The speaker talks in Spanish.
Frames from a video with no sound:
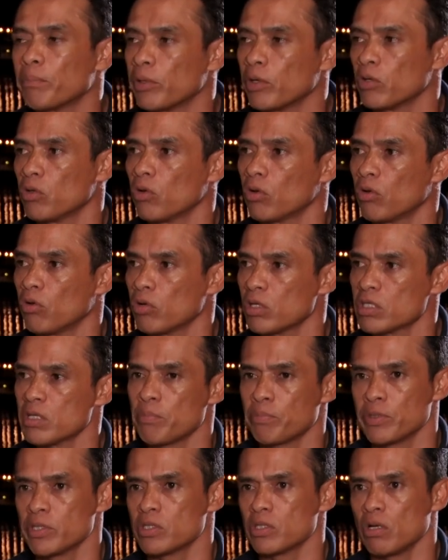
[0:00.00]
Pero yo creo que esa
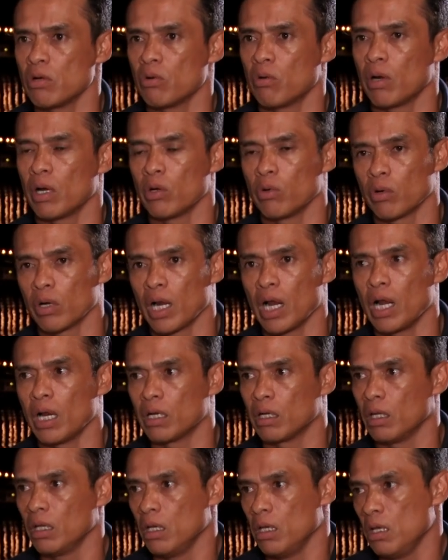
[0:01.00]
prisa lo va a lograr.